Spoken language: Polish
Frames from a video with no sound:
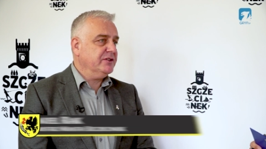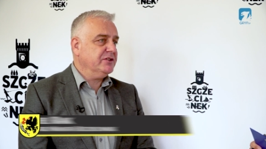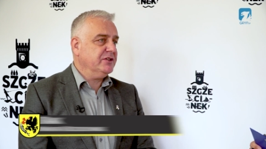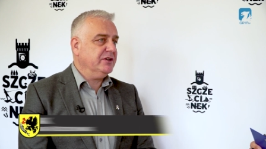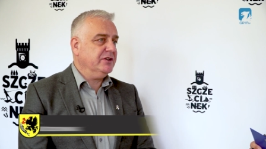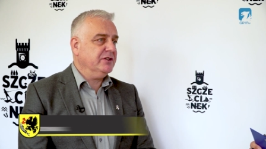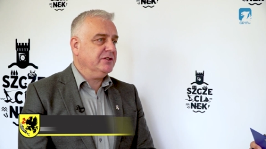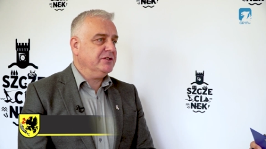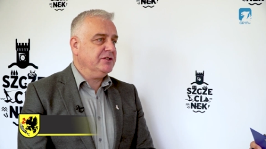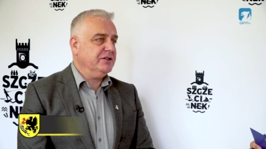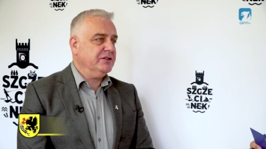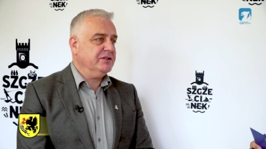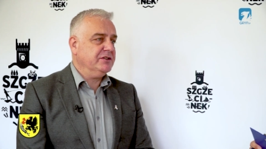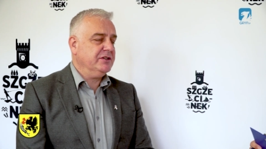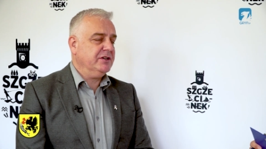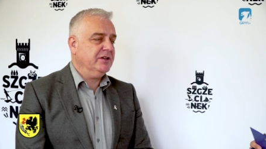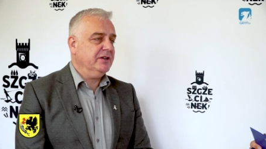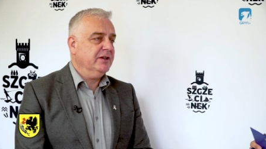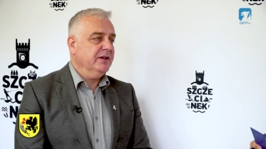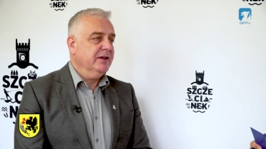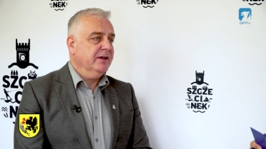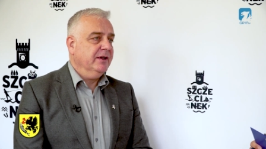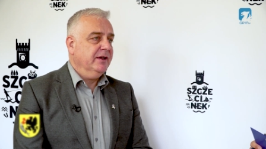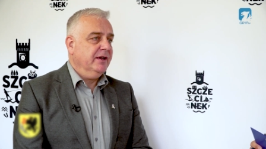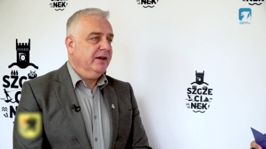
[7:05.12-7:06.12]
że, że, że
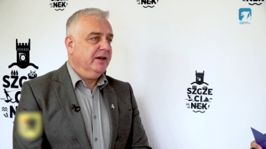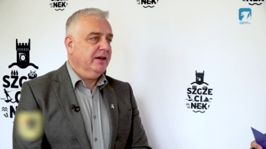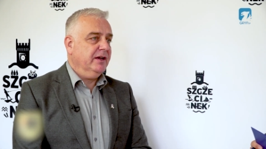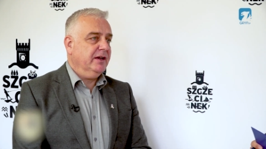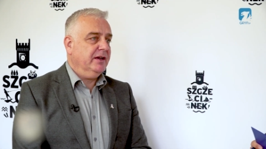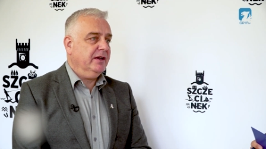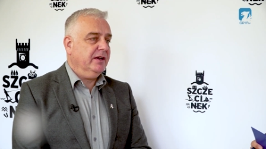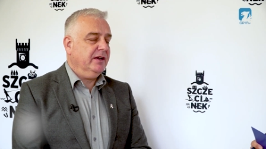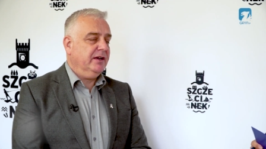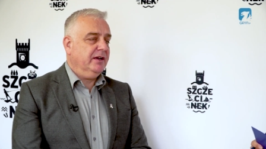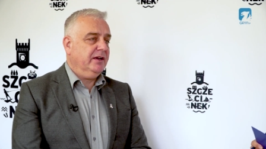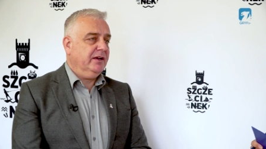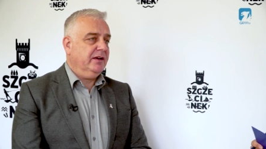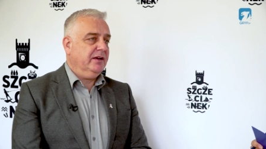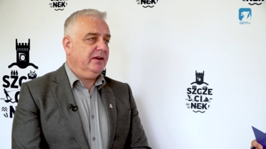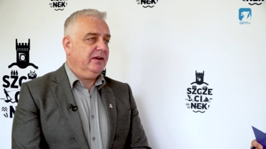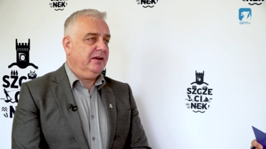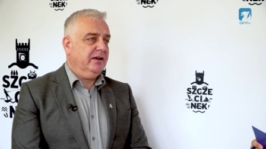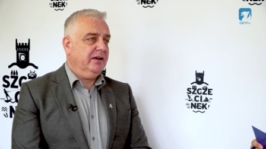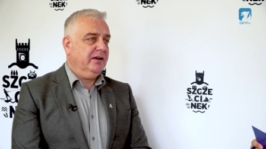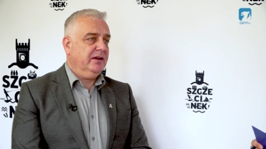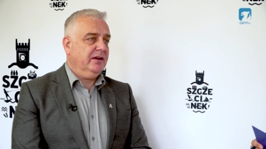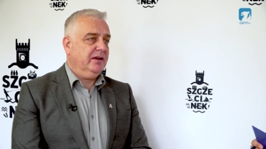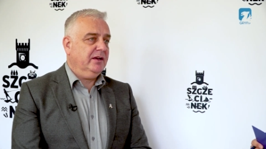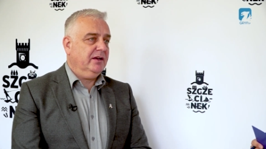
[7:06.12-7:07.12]

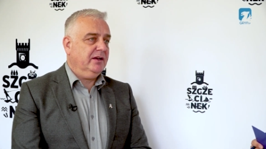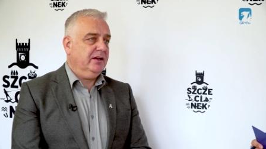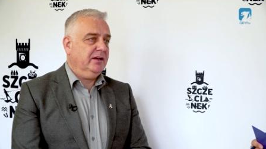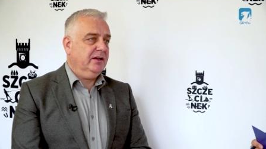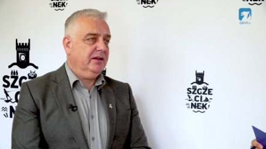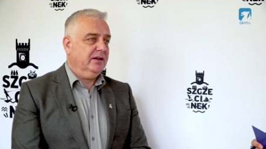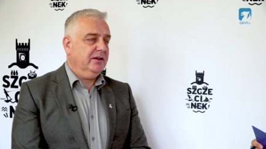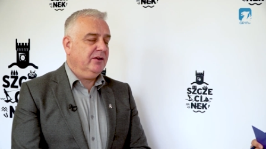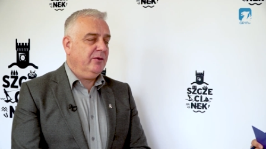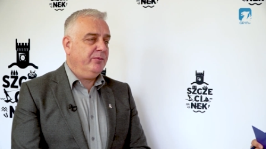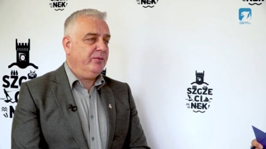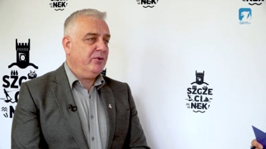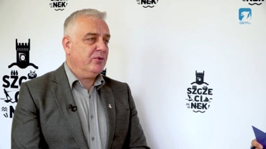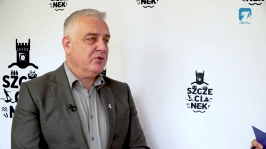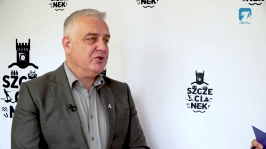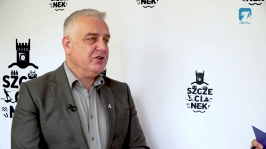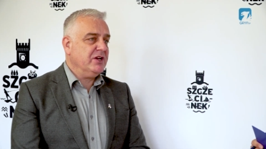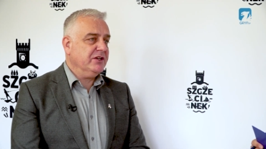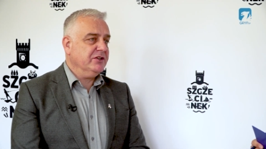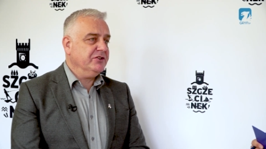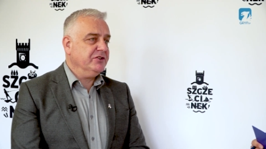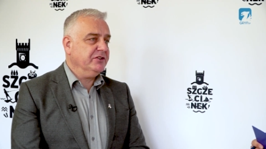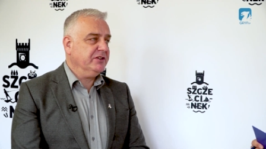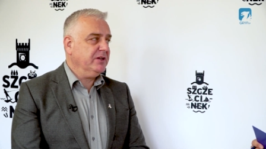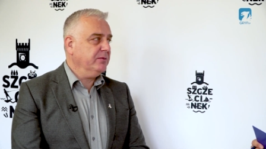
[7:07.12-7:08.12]
e, no
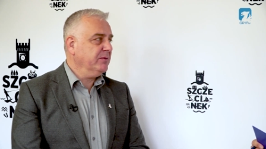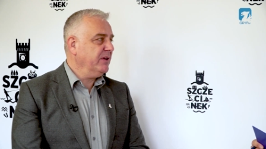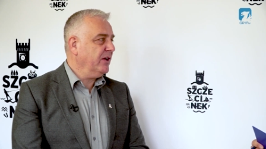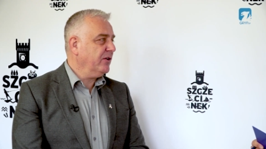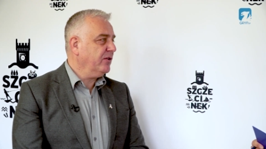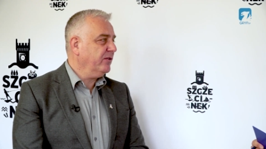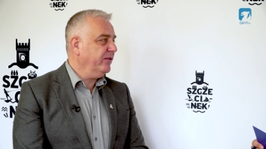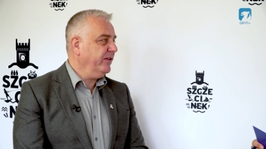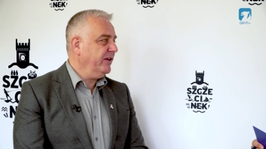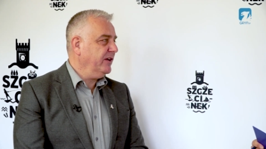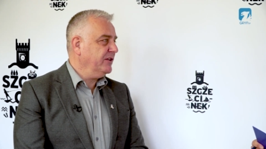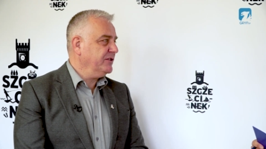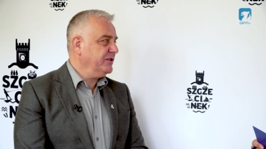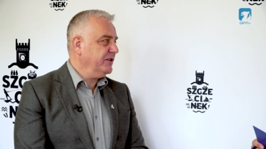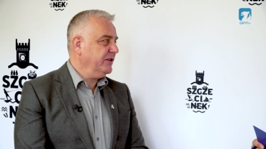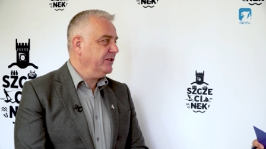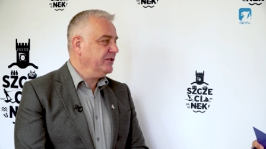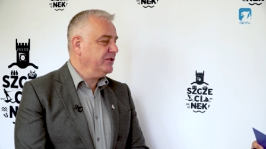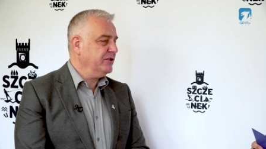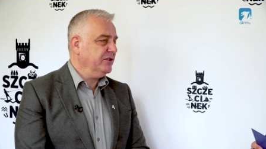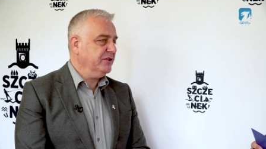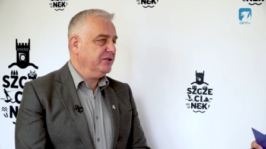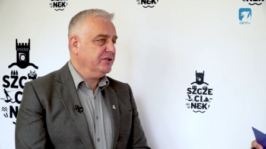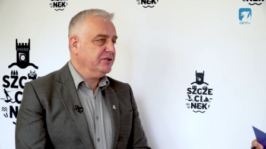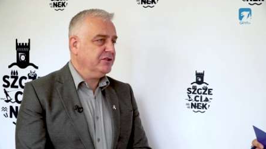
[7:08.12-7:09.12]
poruszanie się tam na rowerze
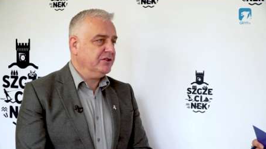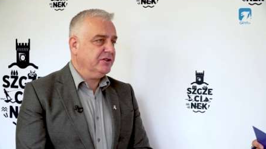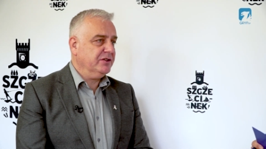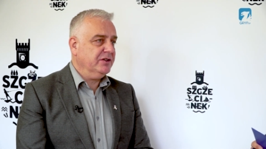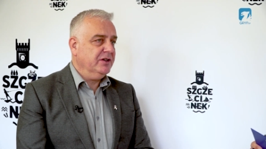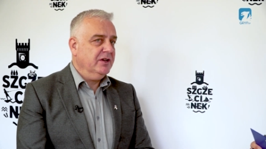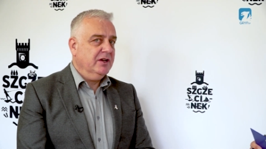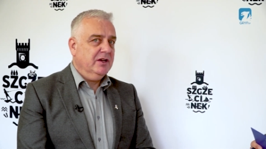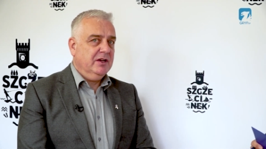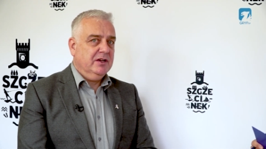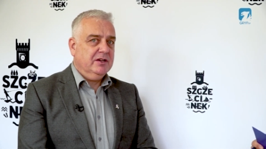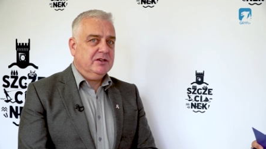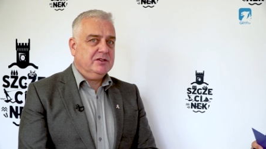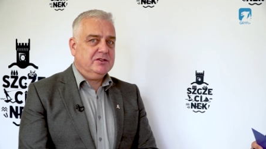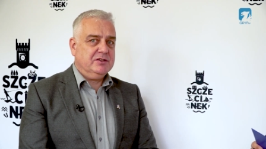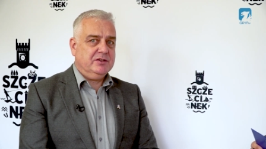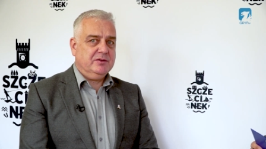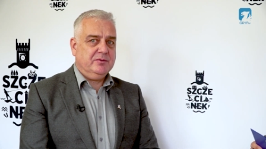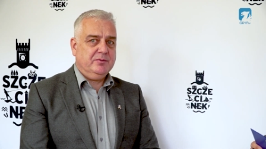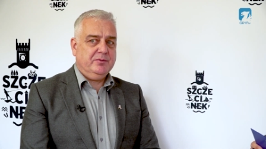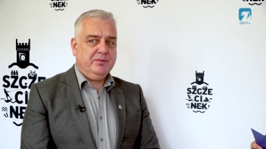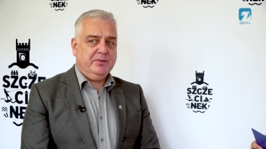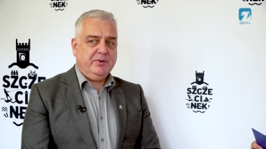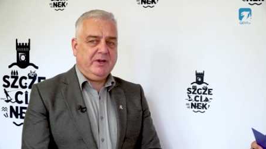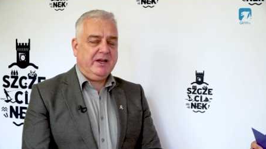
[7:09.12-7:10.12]
czy, czy, czy
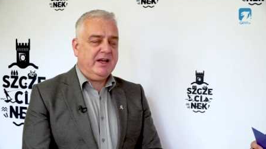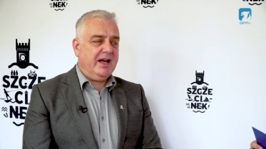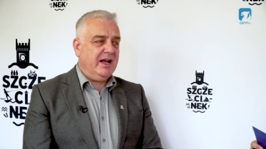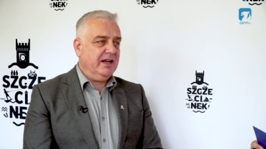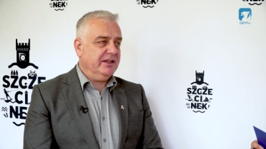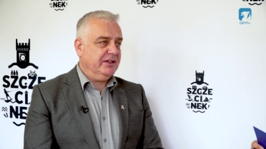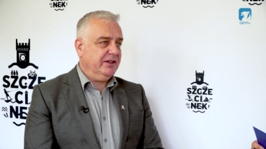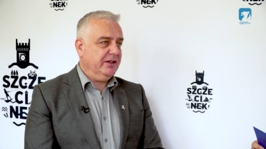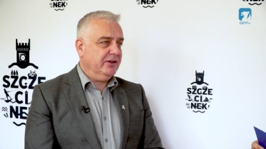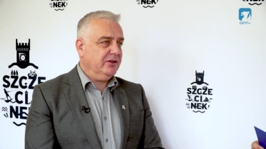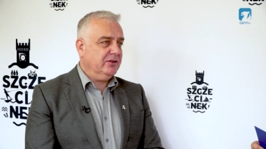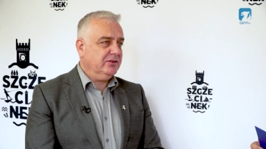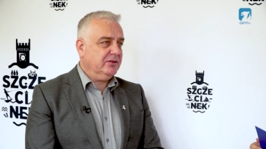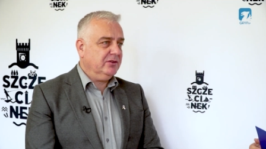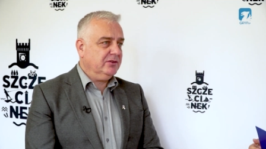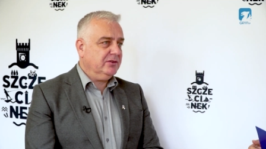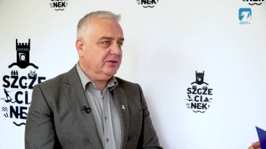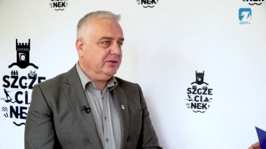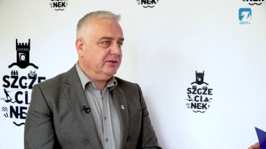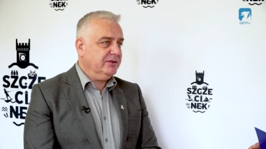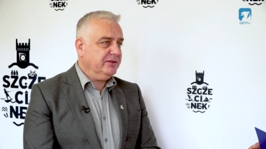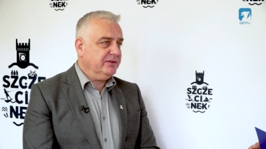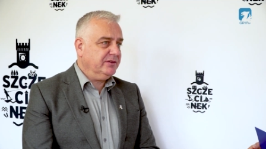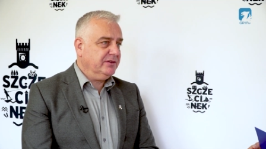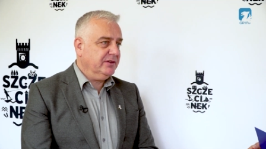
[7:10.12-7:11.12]
bieganie, no to to
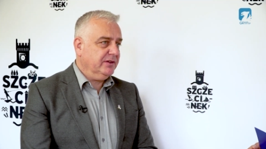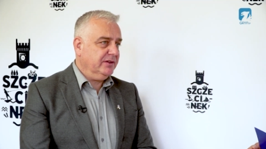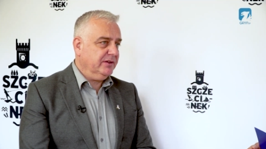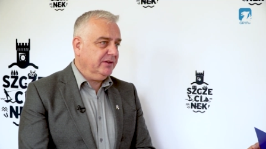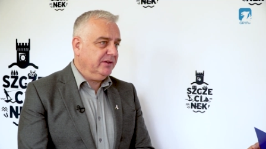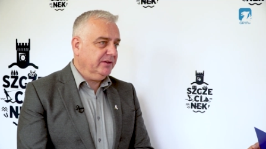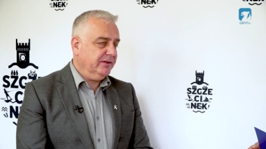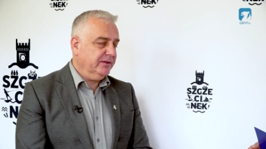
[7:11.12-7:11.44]
jest e,